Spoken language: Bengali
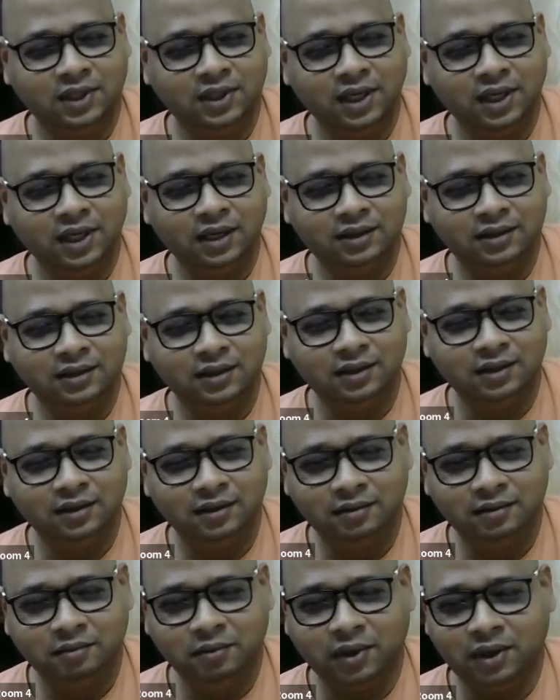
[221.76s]
ঠিক আছে
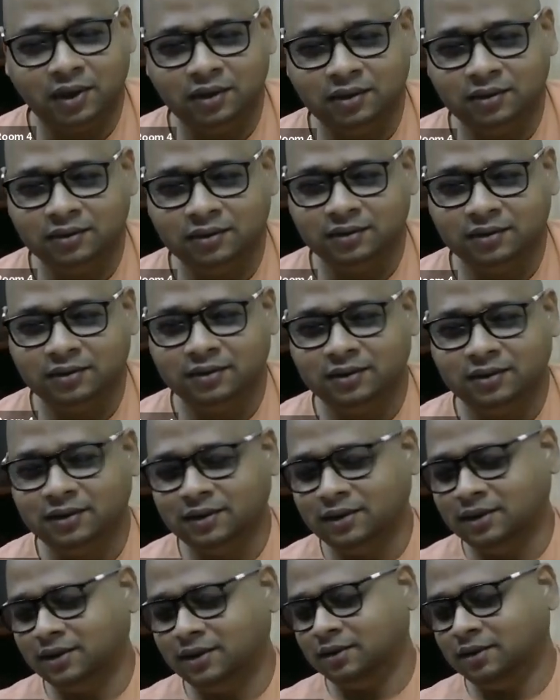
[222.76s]
ভালো
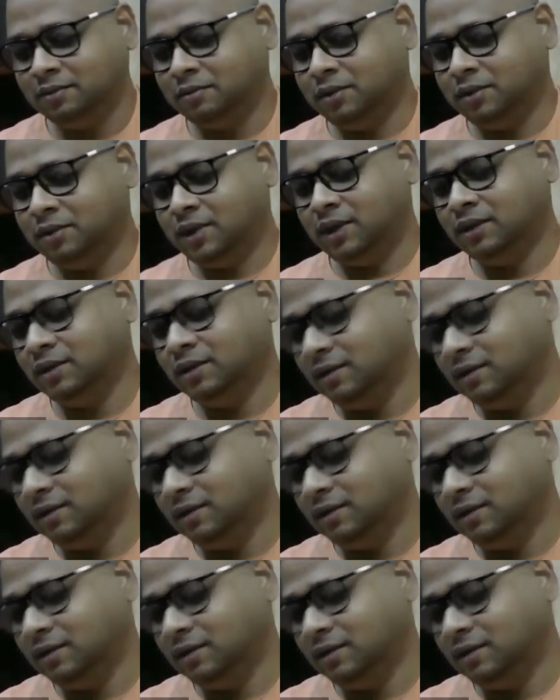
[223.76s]
বাহ